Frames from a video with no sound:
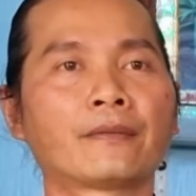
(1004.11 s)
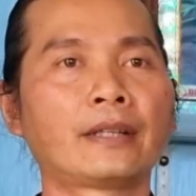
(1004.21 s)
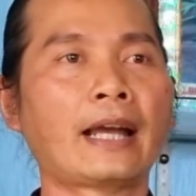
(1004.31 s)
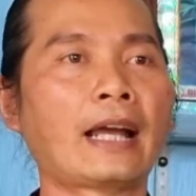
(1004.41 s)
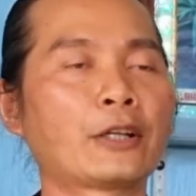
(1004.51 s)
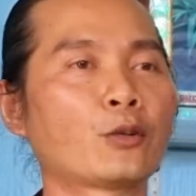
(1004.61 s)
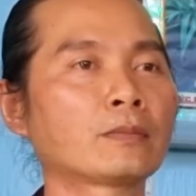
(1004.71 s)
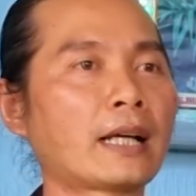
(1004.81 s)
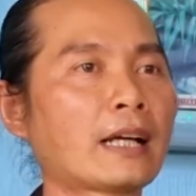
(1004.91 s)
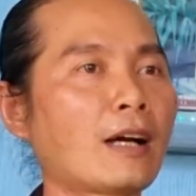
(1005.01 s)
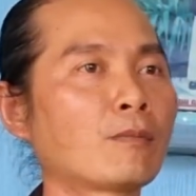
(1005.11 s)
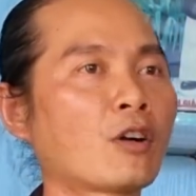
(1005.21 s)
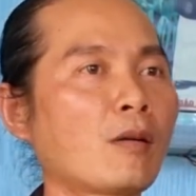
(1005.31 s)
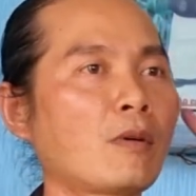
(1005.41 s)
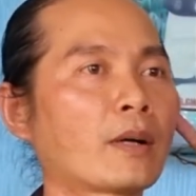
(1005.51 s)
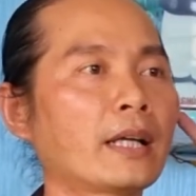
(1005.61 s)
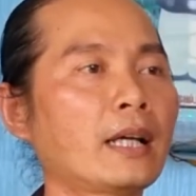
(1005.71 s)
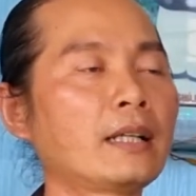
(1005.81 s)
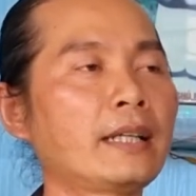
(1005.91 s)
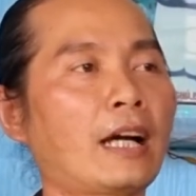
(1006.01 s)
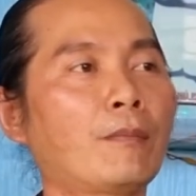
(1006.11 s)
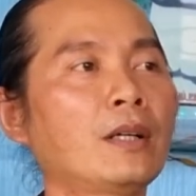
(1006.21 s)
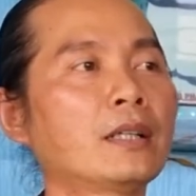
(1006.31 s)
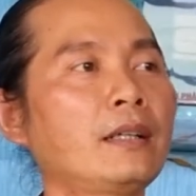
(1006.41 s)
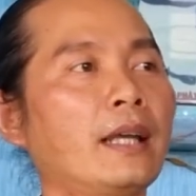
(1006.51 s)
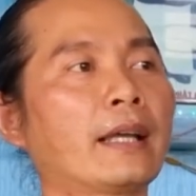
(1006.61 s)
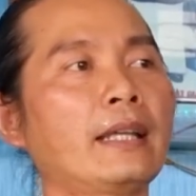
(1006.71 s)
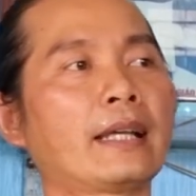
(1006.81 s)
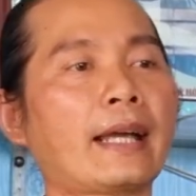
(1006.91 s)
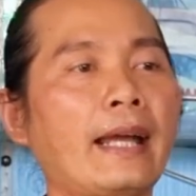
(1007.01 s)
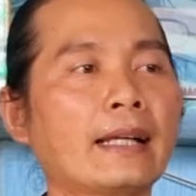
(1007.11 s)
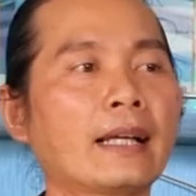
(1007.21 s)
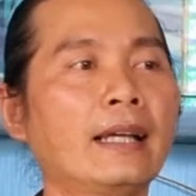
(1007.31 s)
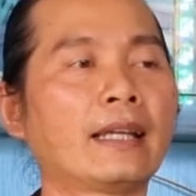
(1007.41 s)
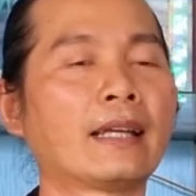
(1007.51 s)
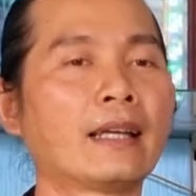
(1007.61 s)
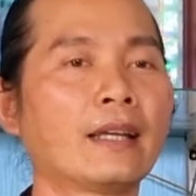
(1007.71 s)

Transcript: và chúng ta không có một cái hy vọng hướng về cái việc khác, thì